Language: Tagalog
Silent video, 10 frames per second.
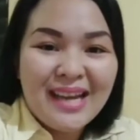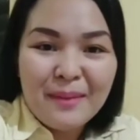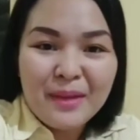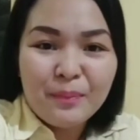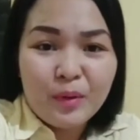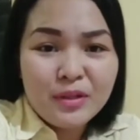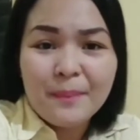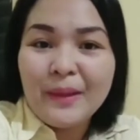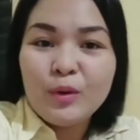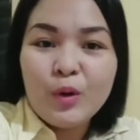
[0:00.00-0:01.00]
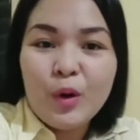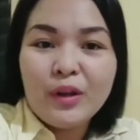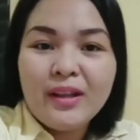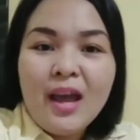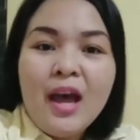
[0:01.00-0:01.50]
salamat po sa
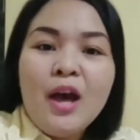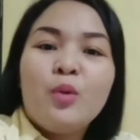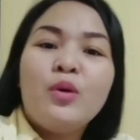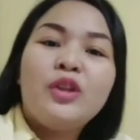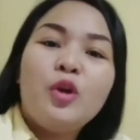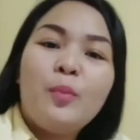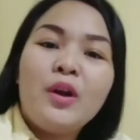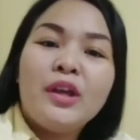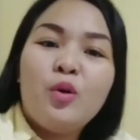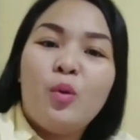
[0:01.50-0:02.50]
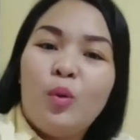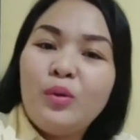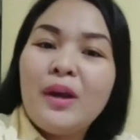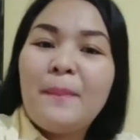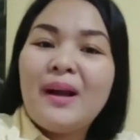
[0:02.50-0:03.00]
panonood. Kung ito po ang iyong
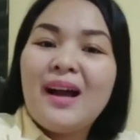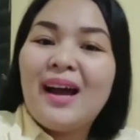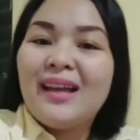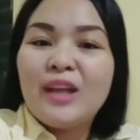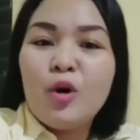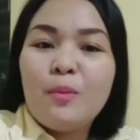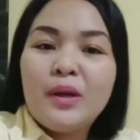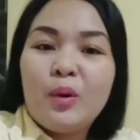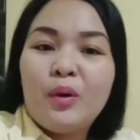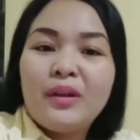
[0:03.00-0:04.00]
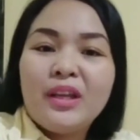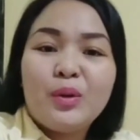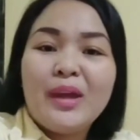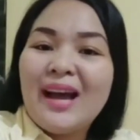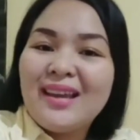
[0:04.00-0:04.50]
unang pagkakataong manood,
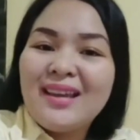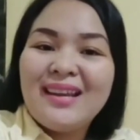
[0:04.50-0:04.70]
ito'y ay aking